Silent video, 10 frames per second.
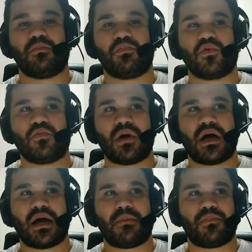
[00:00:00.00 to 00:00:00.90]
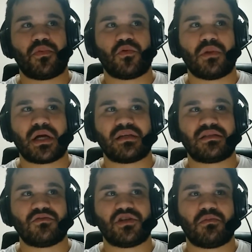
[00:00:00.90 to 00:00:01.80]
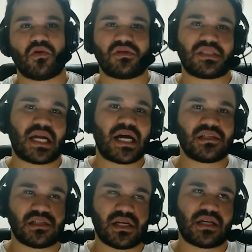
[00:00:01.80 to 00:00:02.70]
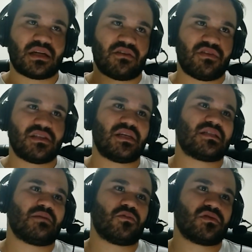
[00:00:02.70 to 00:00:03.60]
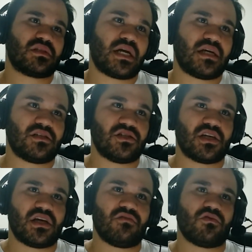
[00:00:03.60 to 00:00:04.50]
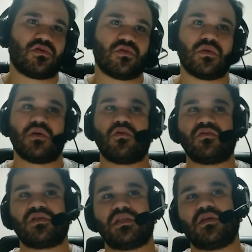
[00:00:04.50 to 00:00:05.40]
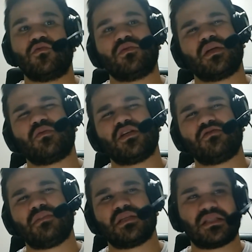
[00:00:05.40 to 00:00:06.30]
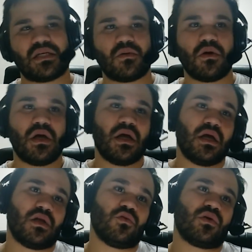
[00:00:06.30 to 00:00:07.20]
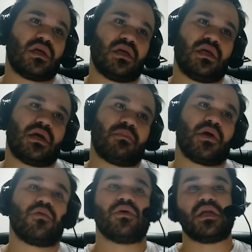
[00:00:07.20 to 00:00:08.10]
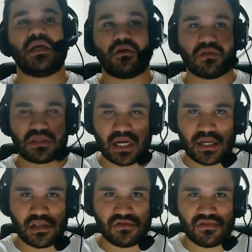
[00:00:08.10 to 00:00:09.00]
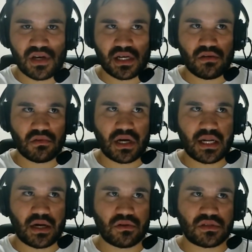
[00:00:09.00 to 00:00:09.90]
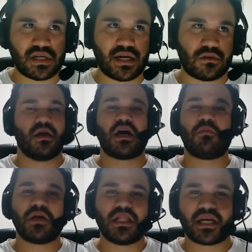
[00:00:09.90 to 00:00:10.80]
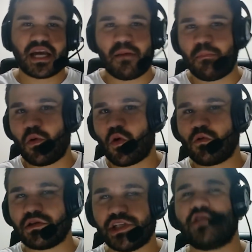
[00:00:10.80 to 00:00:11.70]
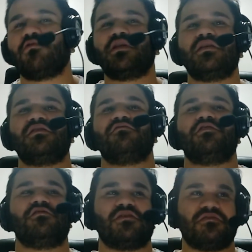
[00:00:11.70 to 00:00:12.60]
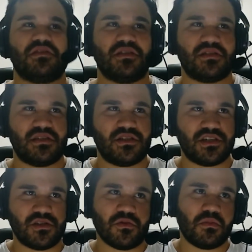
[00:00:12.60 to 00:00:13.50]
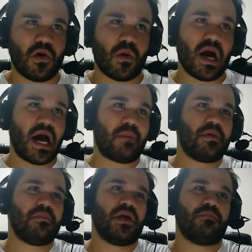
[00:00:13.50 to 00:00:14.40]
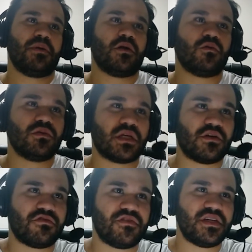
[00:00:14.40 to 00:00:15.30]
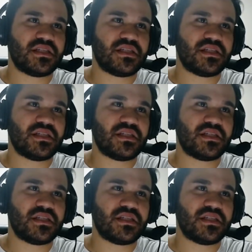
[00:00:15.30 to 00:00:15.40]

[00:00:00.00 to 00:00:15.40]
por uma, por uma questão de amostragem, né? através dessa amostragem de quem votou, eu consigo ter uma dimensão do que a maioria gostaria de ver aqui no canal, certo? E calma que daqui a pouco o título desse vídeo vai fazer sentido. Bom, a primeira pergunta que eu fiz